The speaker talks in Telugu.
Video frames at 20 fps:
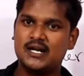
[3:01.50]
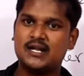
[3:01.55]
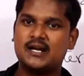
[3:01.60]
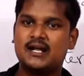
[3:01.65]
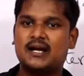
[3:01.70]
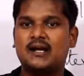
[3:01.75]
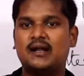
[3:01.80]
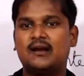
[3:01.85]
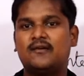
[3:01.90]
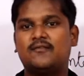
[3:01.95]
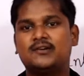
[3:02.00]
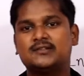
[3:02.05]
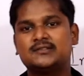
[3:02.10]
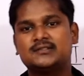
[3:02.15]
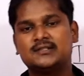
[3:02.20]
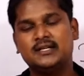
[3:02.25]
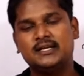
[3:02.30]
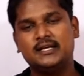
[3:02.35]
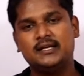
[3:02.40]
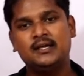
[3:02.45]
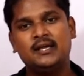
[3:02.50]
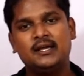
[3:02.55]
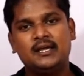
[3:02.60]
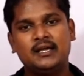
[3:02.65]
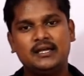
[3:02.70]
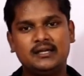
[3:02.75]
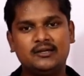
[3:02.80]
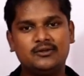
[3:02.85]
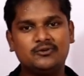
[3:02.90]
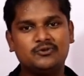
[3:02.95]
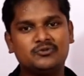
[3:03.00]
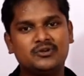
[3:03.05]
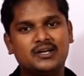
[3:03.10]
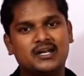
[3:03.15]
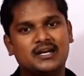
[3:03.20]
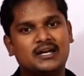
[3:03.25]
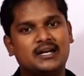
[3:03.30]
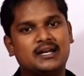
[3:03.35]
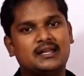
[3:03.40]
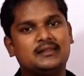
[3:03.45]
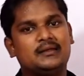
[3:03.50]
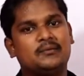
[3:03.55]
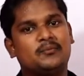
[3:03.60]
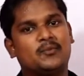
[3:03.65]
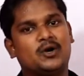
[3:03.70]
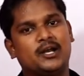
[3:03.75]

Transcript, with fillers: చాలా రకాల వర్క్స్ని ఈ యూనియన్ అనేది